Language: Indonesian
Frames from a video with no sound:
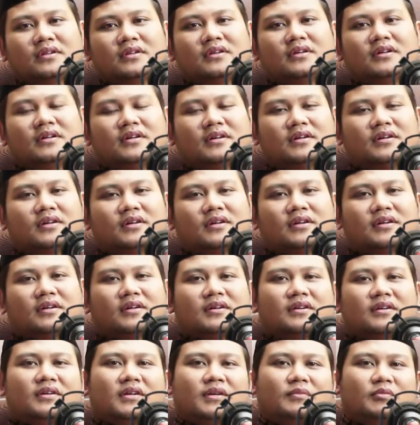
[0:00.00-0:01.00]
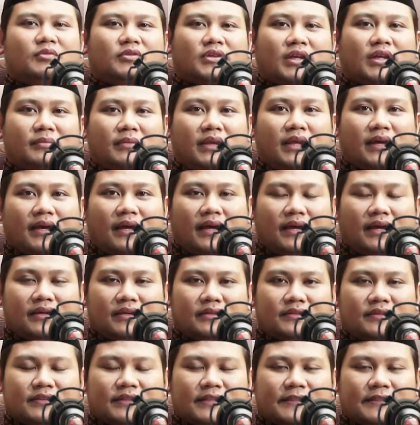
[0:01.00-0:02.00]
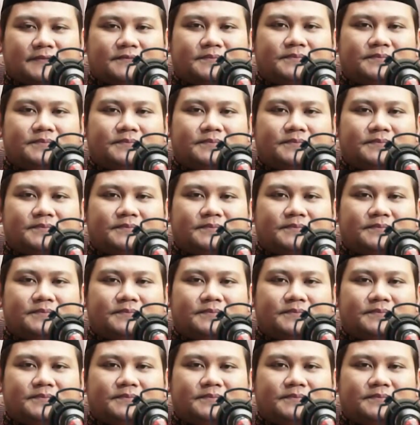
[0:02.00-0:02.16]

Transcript: uh, eh, Ibnu Taimiyah gitu kan.